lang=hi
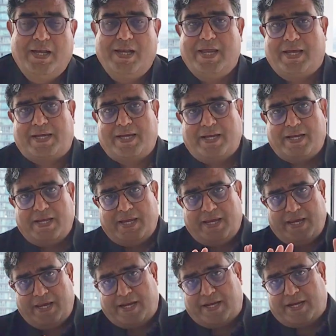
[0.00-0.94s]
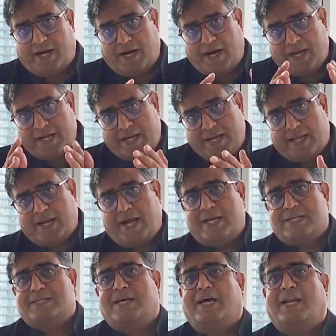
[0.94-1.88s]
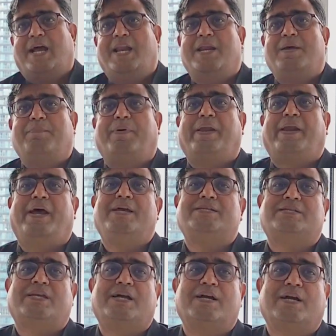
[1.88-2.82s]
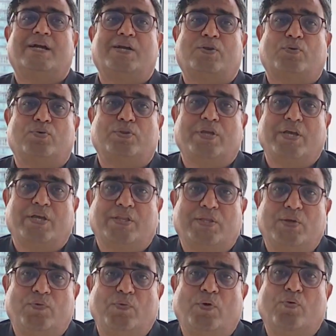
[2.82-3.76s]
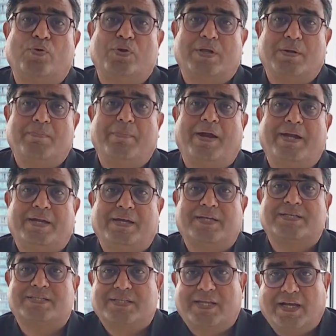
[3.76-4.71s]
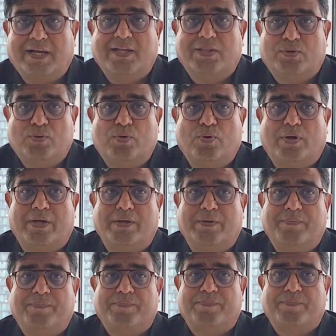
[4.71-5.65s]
लेकिन एक अन्य राजघराने पर आए संकट को देखते हुए उनकी बैठक स्थगित हो गई